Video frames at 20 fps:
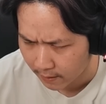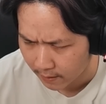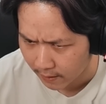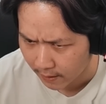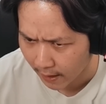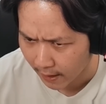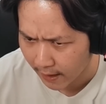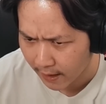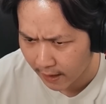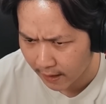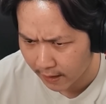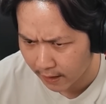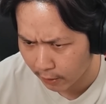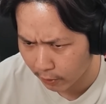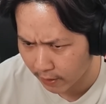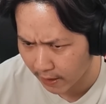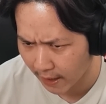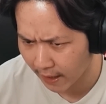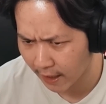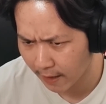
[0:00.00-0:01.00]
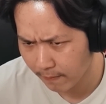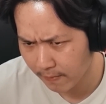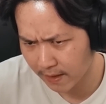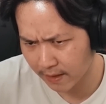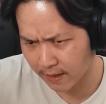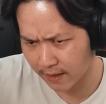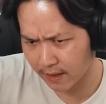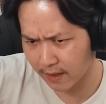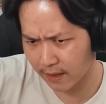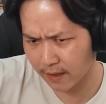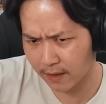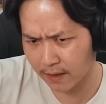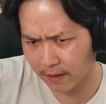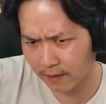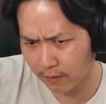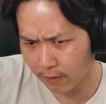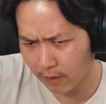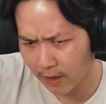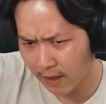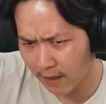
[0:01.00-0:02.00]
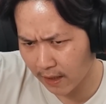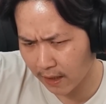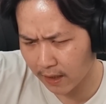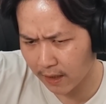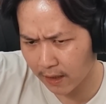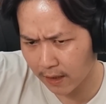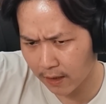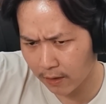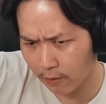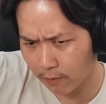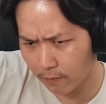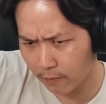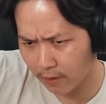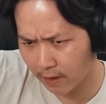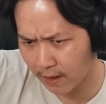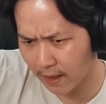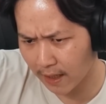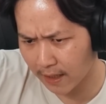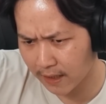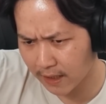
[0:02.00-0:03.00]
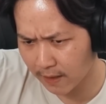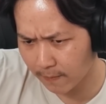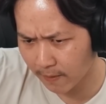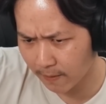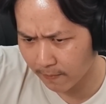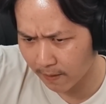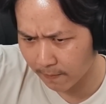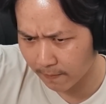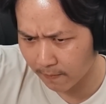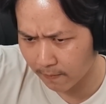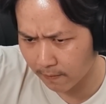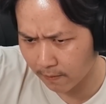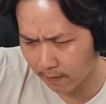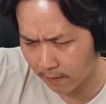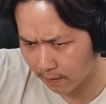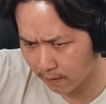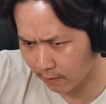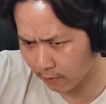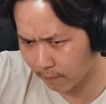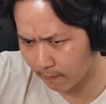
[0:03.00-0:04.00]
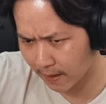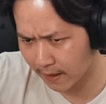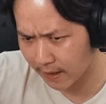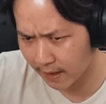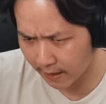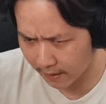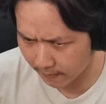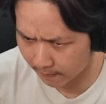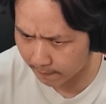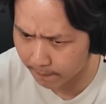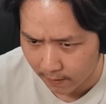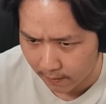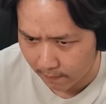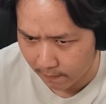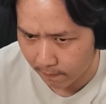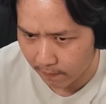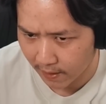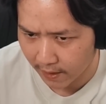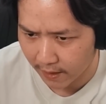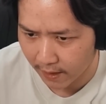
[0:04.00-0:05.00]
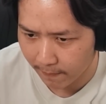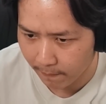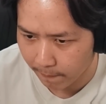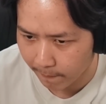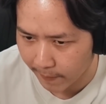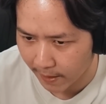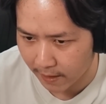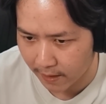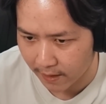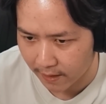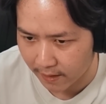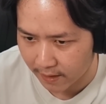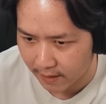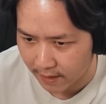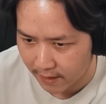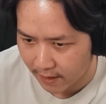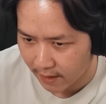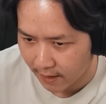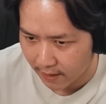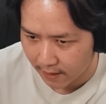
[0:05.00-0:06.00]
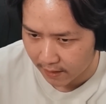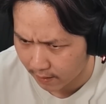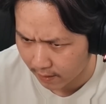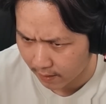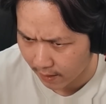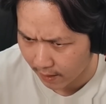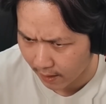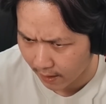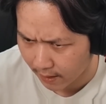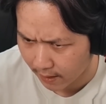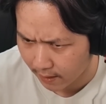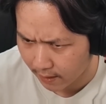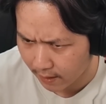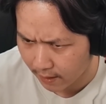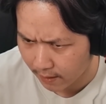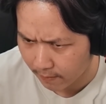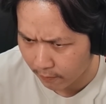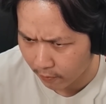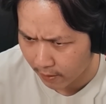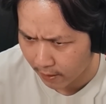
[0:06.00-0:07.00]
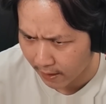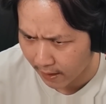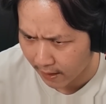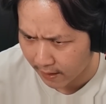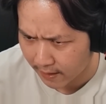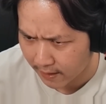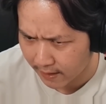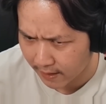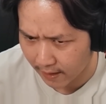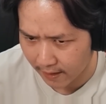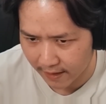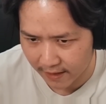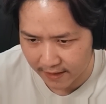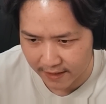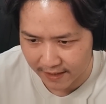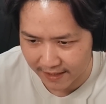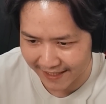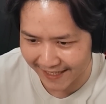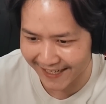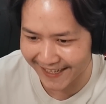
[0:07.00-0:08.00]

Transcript: kalian nggak tahu dalamnya sih gue denger denger rumornya Acil memang lumayan berimpact ya guys ya Adi bukan Acil guys